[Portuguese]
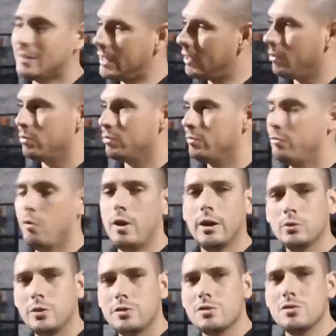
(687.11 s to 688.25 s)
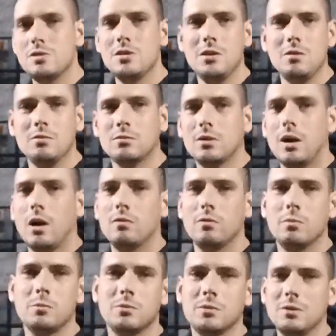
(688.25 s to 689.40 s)
Total. Fogadorzinho e
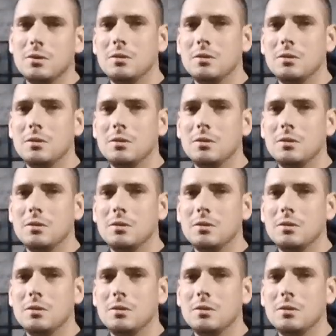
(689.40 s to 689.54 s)
tal.